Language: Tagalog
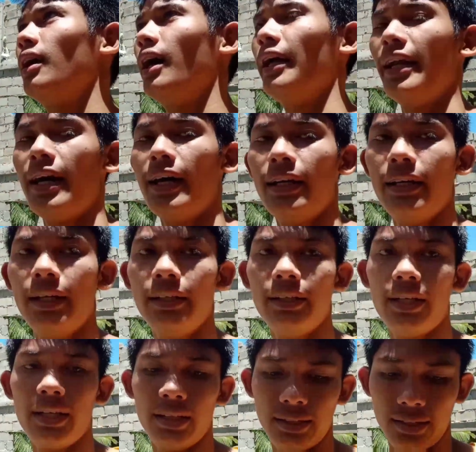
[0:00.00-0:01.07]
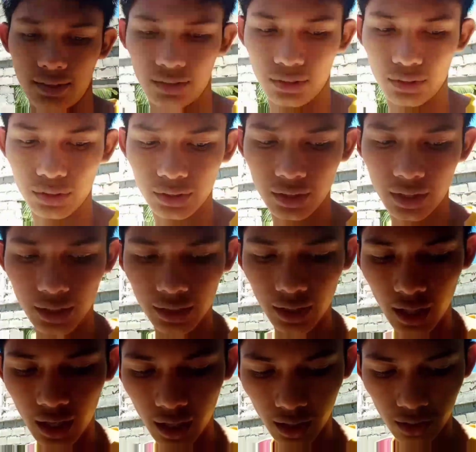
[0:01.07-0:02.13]
ananay niya. So yun nga
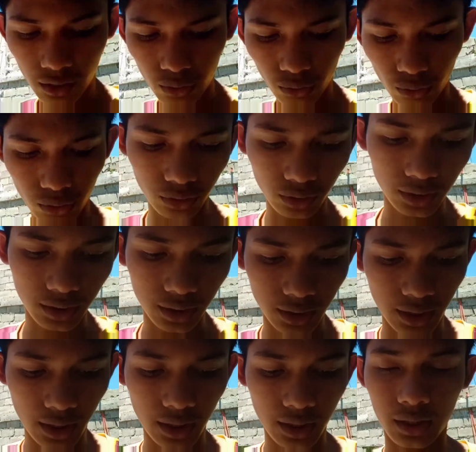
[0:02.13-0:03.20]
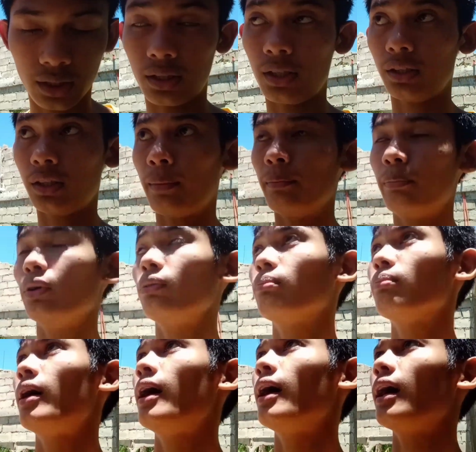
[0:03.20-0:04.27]
nakakalungkot kasi nga uh, nadampot
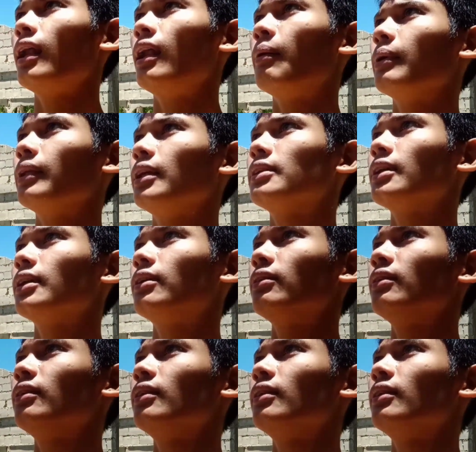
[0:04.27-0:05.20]
mga kalapatids ano